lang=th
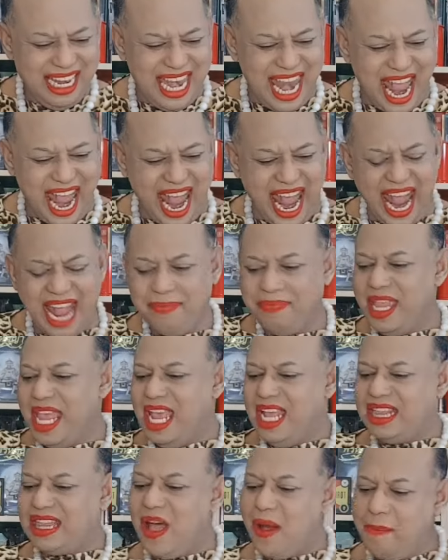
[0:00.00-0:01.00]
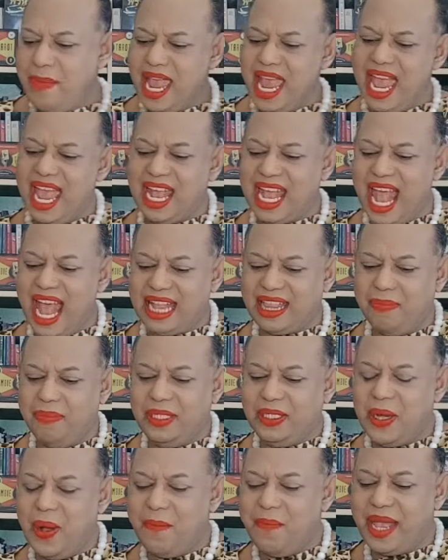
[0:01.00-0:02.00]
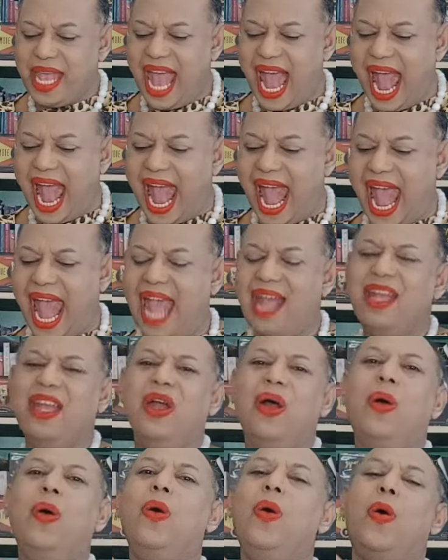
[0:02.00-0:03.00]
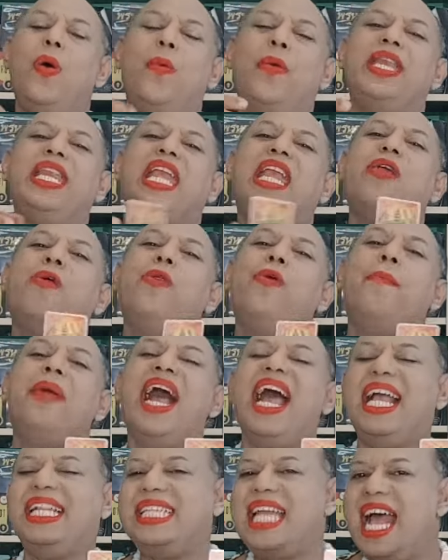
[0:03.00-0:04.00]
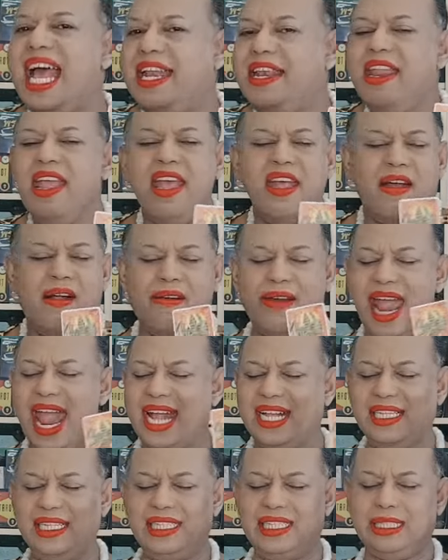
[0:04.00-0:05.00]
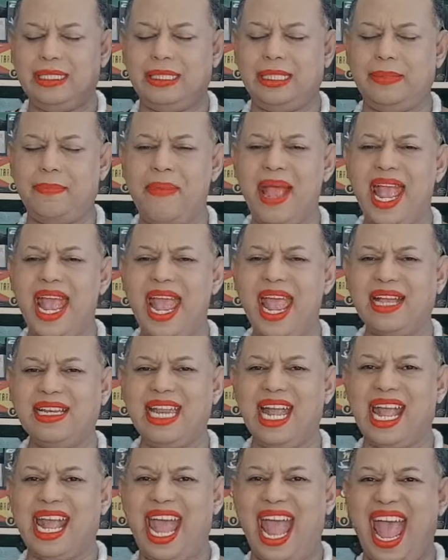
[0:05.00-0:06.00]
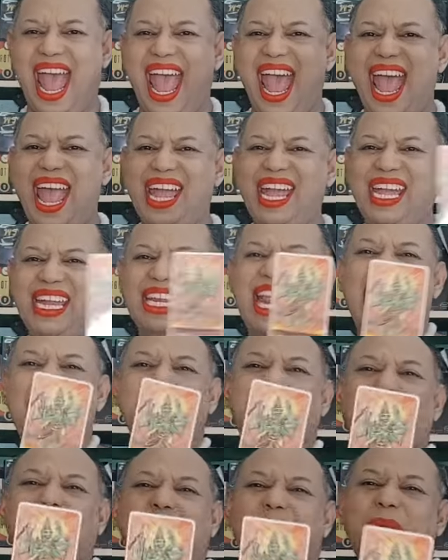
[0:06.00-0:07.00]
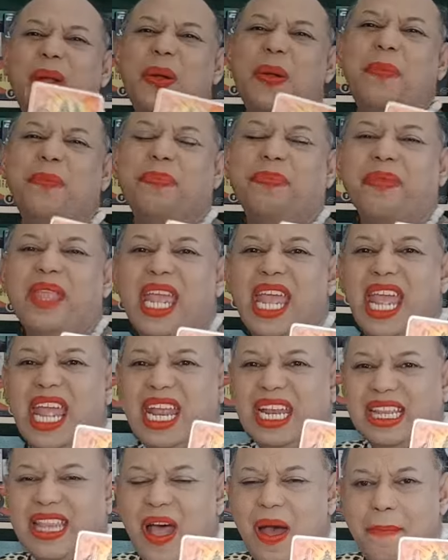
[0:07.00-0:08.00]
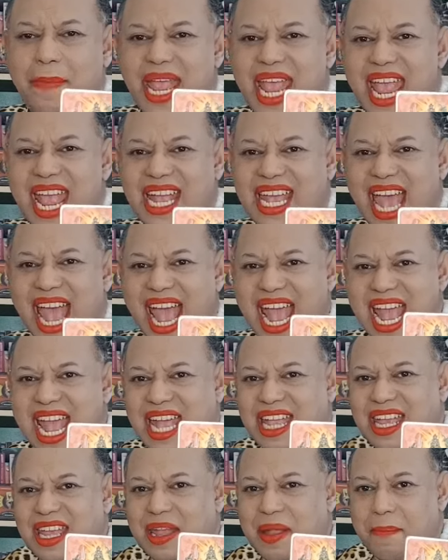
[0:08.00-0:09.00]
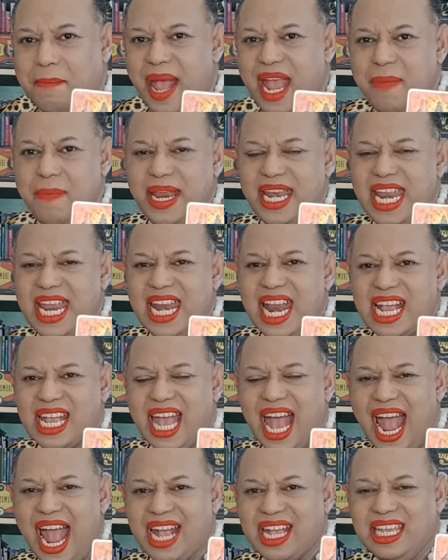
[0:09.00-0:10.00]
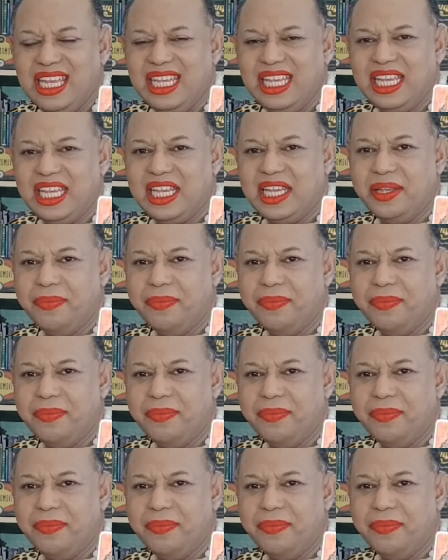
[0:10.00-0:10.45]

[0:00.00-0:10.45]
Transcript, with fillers: นะต่อมาค่ะท่านผู้ชมค่ะ โอ้โห วันนี้ครูบาอาจารย์แรงสมากนะคะ ท่านผู้ชม ต่อมาค่ะไพ่ใบนี้นะคะ คือ